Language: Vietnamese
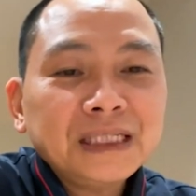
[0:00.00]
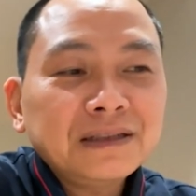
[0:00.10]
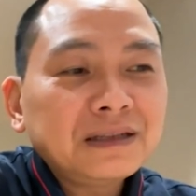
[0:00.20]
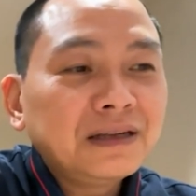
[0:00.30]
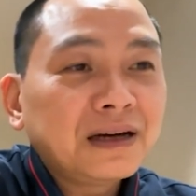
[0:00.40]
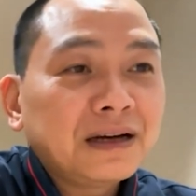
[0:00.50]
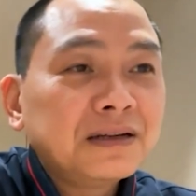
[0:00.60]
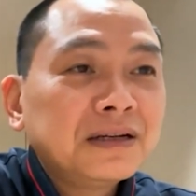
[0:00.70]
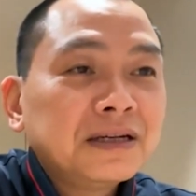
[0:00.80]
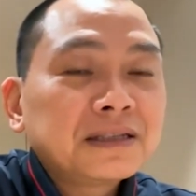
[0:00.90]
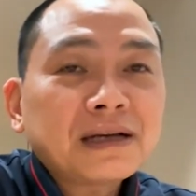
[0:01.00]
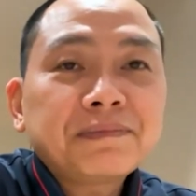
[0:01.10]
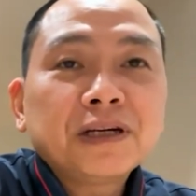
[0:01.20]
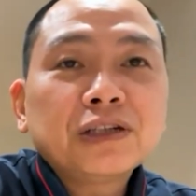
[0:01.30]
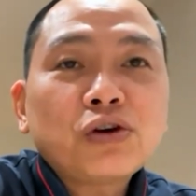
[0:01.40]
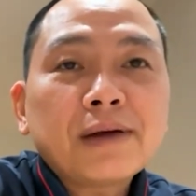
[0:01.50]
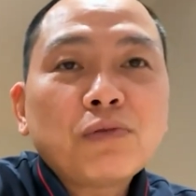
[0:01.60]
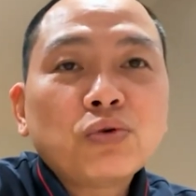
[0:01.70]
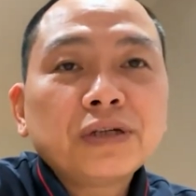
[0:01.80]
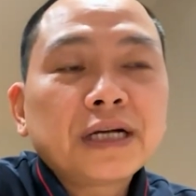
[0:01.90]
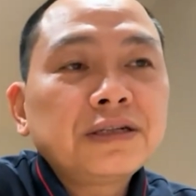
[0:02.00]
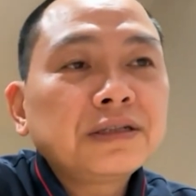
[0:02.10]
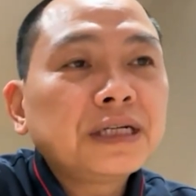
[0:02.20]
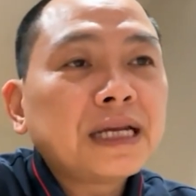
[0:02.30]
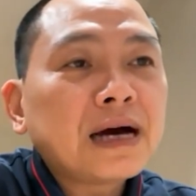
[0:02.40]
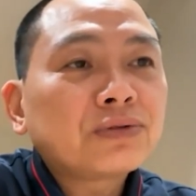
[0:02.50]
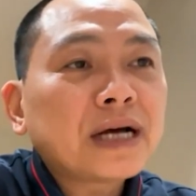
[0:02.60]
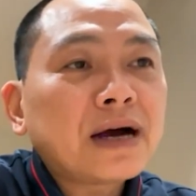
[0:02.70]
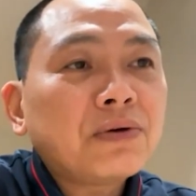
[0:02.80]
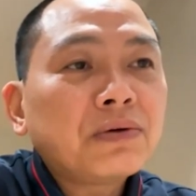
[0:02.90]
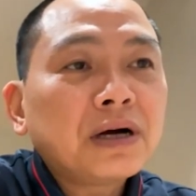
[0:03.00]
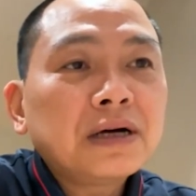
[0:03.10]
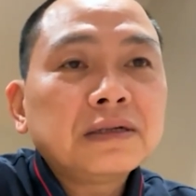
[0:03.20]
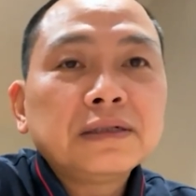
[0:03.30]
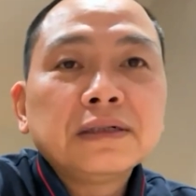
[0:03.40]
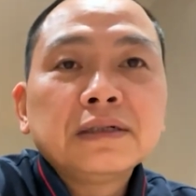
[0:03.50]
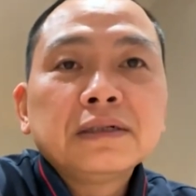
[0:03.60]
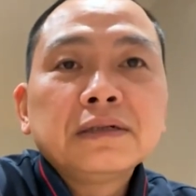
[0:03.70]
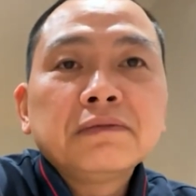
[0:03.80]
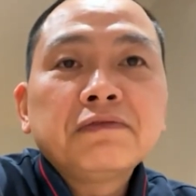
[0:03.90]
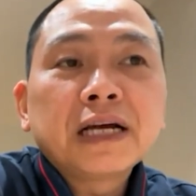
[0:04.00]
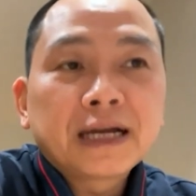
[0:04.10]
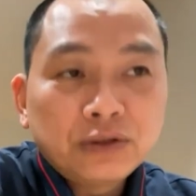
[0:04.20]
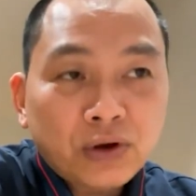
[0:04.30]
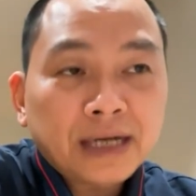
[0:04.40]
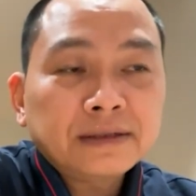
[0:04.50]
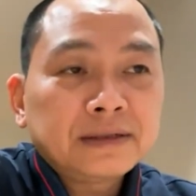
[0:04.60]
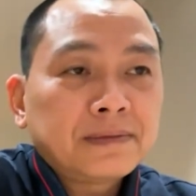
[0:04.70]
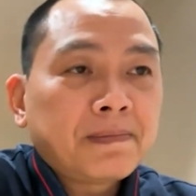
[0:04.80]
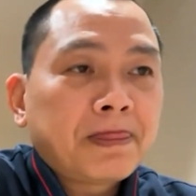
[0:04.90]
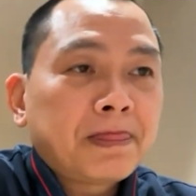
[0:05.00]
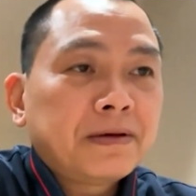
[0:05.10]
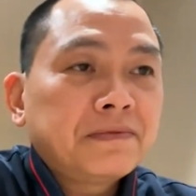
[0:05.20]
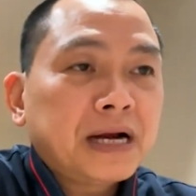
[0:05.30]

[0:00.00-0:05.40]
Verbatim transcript: Thì sắp tới toàn bộ những cái chương trình đào tạo về kinh doanh và